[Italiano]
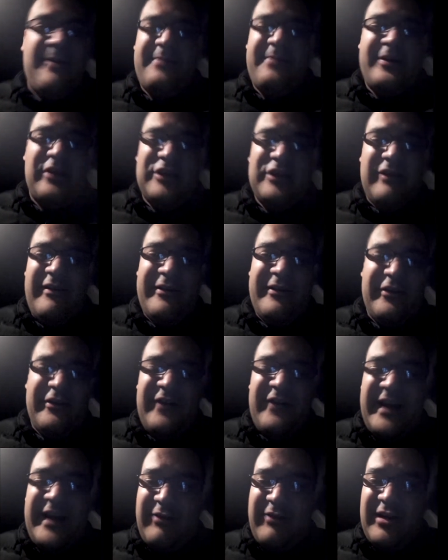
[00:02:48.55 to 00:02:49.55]
però dovevano
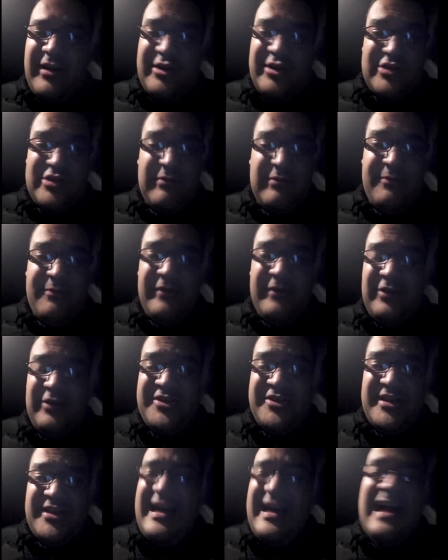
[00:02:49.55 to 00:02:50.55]
fare qualcosa un po' più
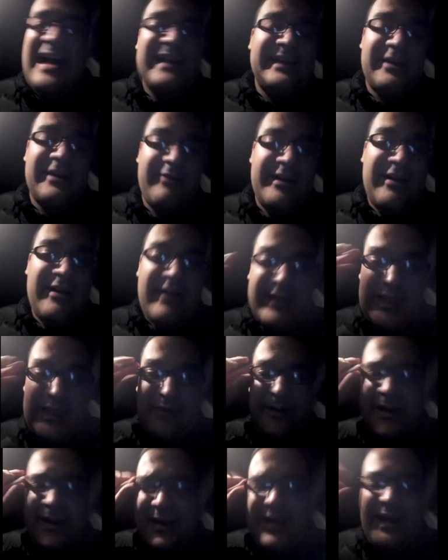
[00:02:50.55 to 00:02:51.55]
veloce di altre, quindi hanno detto
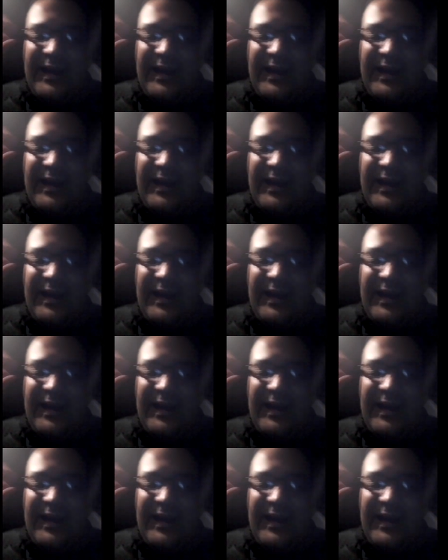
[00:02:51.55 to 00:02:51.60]
vabbè,